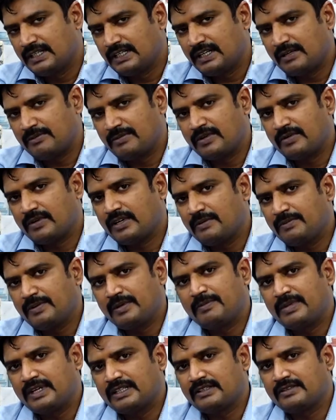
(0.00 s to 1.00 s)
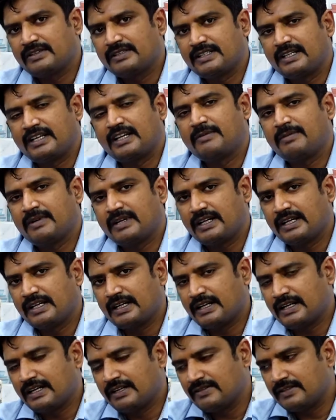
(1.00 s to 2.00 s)
நம்ம உழைப்புன்னு பார்த்தோன்னு வச்சு நிறைய பேர்
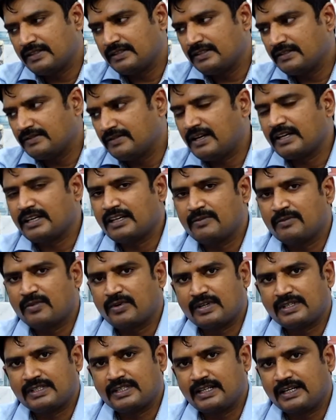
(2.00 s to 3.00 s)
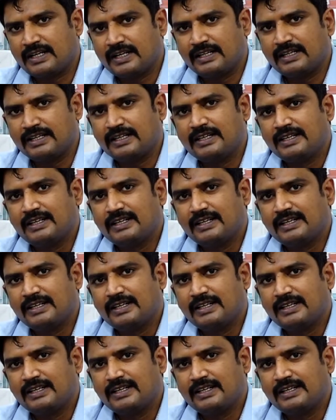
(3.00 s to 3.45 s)
நினைக்கிறாங்க வந்து வாக்கிங் போகிறேன் சார் நான்